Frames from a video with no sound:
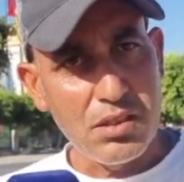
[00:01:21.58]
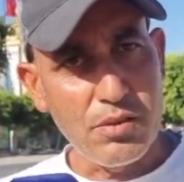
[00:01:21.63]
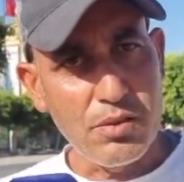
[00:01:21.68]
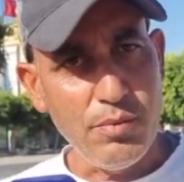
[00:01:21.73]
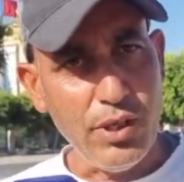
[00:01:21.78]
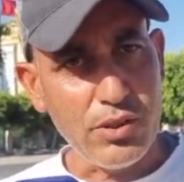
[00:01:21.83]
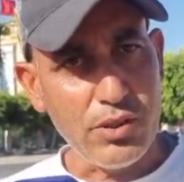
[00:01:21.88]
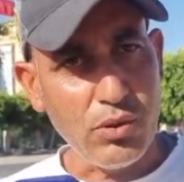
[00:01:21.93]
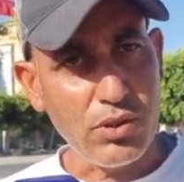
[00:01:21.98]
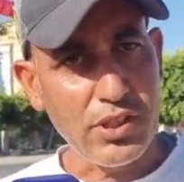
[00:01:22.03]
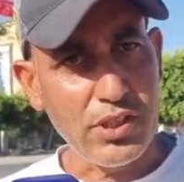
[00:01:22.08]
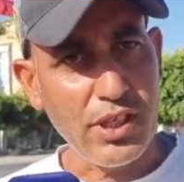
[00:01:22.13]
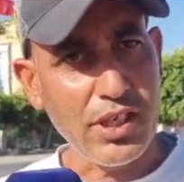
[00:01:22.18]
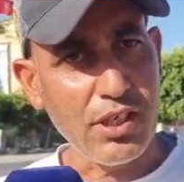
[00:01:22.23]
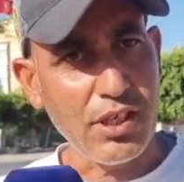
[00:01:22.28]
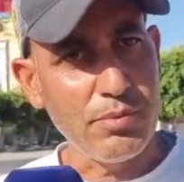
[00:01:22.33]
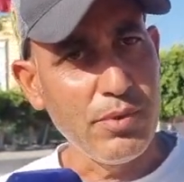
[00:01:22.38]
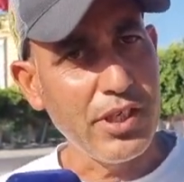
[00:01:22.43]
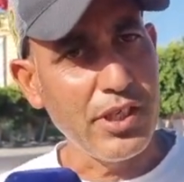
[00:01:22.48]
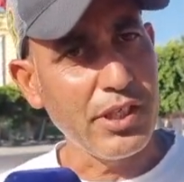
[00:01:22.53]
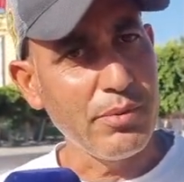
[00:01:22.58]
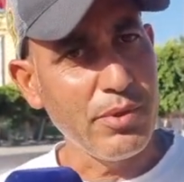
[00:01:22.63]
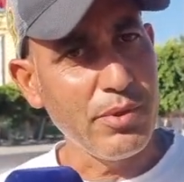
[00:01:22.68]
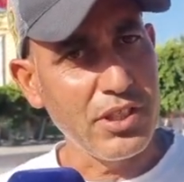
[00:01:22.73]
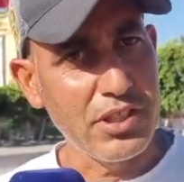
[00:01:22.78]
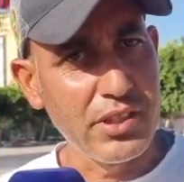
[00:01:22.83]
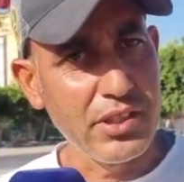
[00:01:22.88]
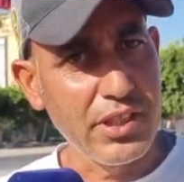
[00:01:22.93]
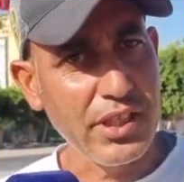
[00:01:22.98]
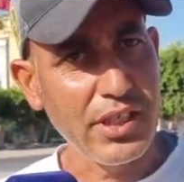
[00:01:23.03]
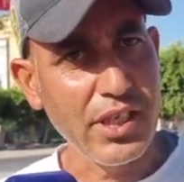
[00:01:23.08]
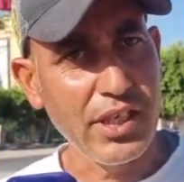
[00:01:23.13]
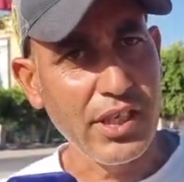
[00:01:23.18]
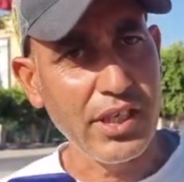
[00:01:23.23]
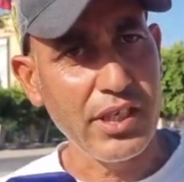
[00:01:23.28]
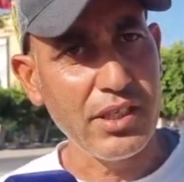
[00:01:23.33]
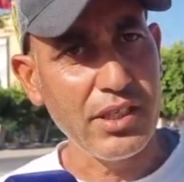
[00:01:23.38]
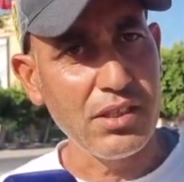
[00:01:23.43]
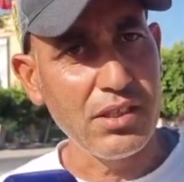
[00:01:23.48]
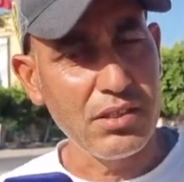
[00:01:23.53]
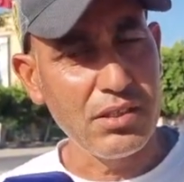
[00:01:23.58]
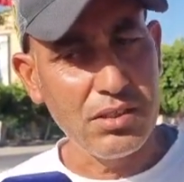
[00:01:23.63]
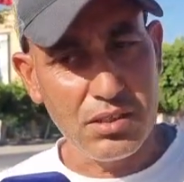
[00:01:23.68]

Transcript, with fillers: تبعتو للدار كبارك باش لذكراري